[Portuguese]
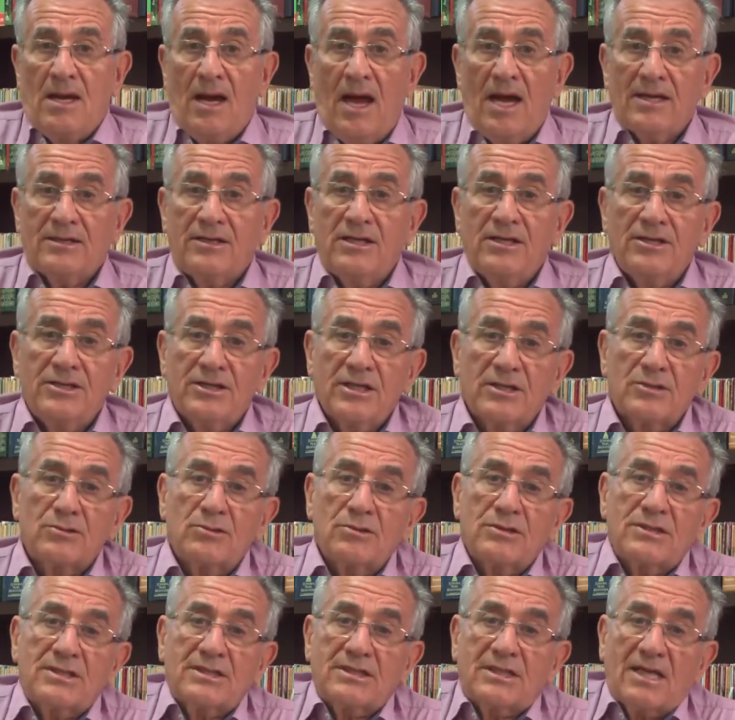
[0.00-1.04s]
Aqui
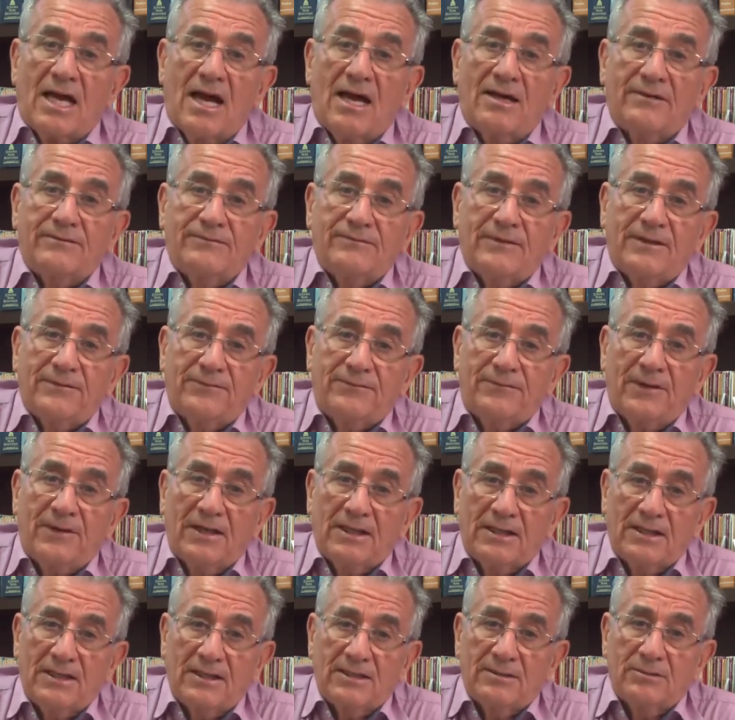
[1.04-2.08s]
Jesus estava
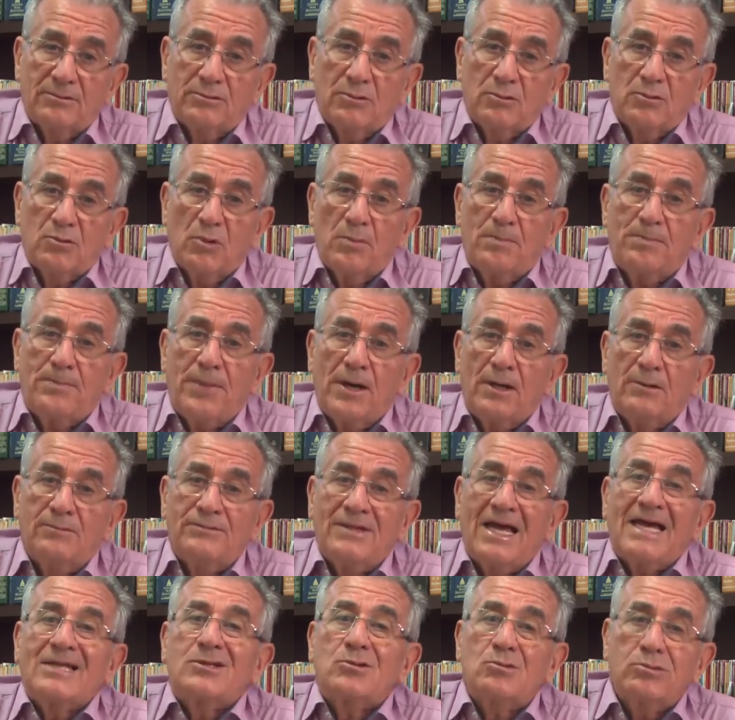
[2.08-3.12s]
falando do pão
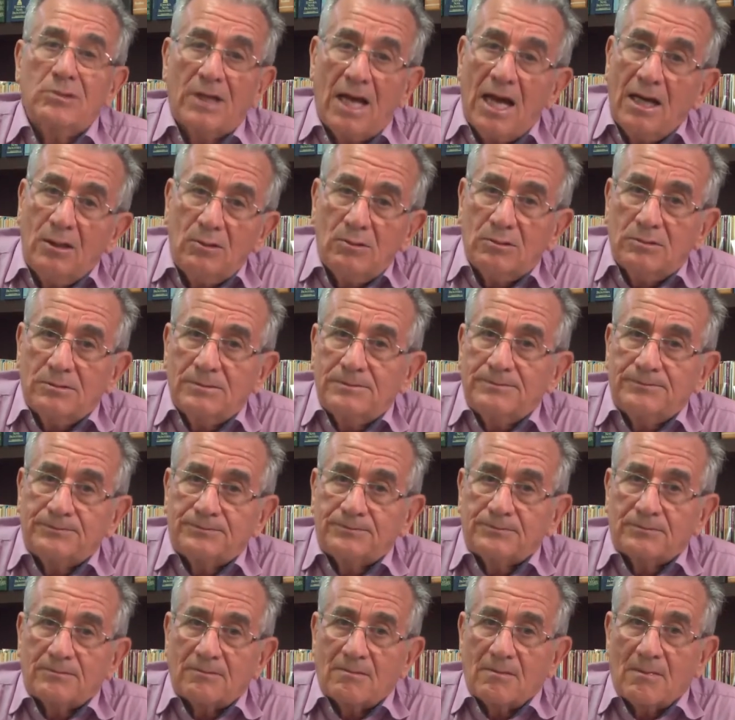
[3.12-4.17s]
natural,
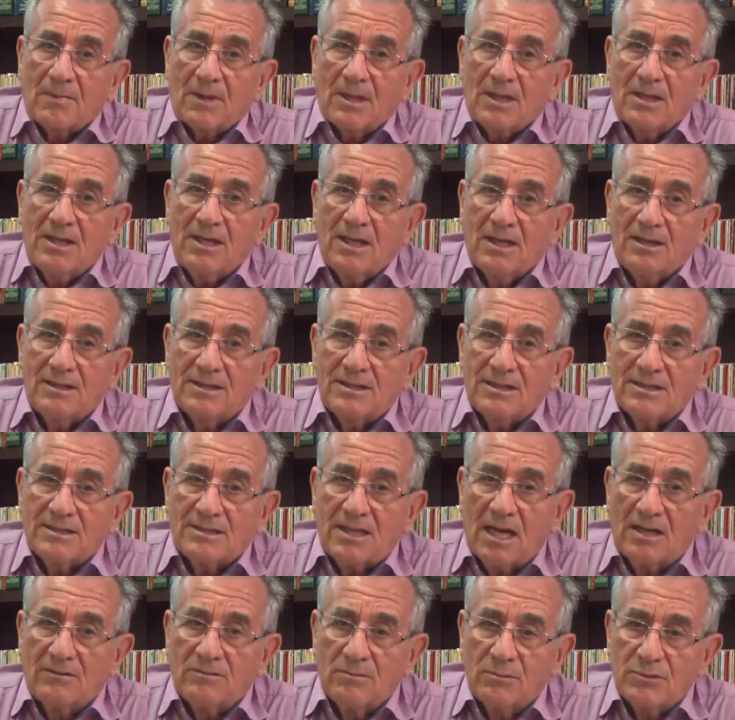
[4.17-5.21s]
que eles
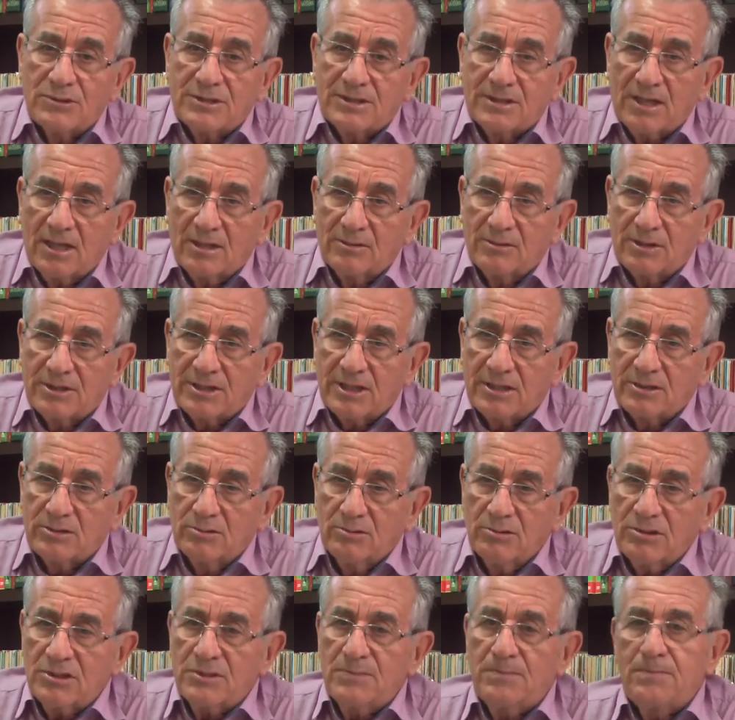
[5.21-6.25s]
estavam buscando a
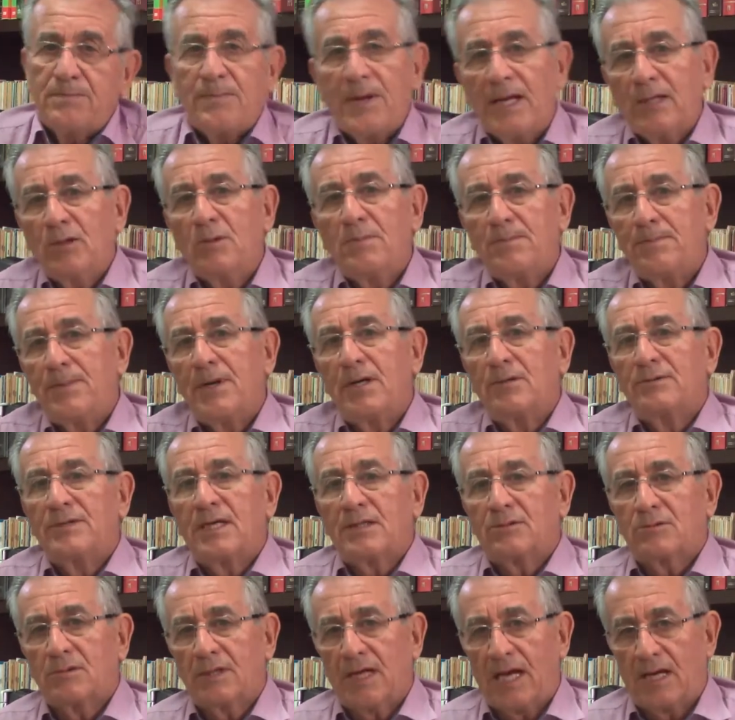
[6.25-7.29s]
Jesus pelo pão
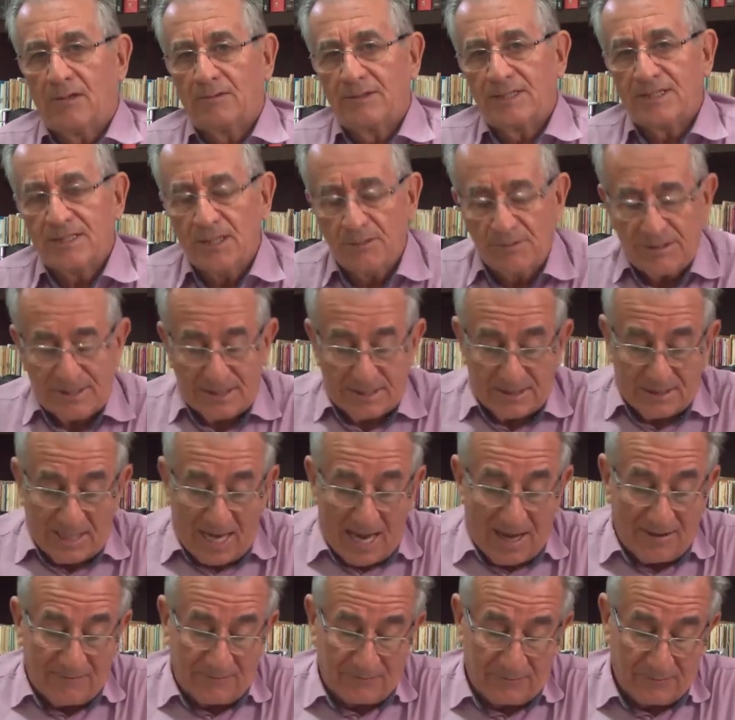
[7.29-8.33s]
natural. Eles não
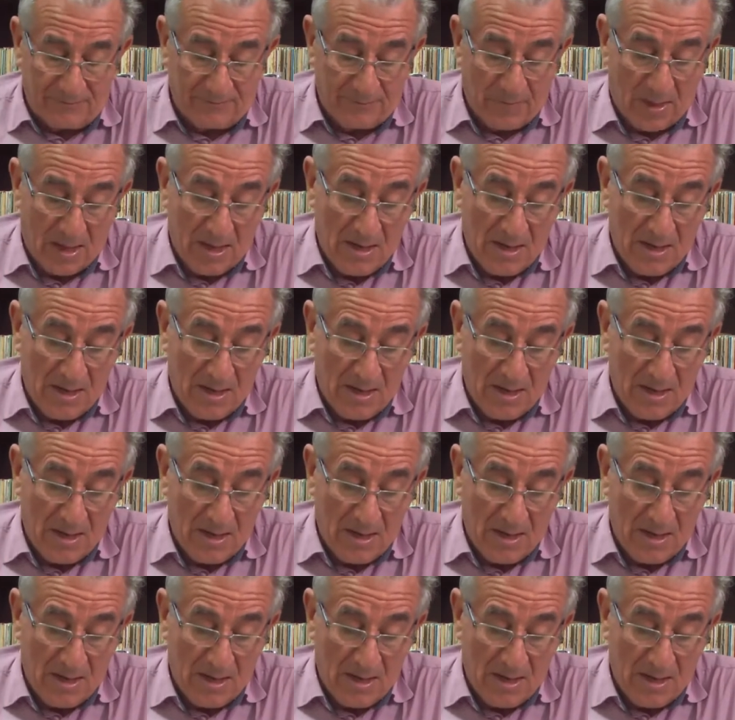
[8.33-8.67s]
estavam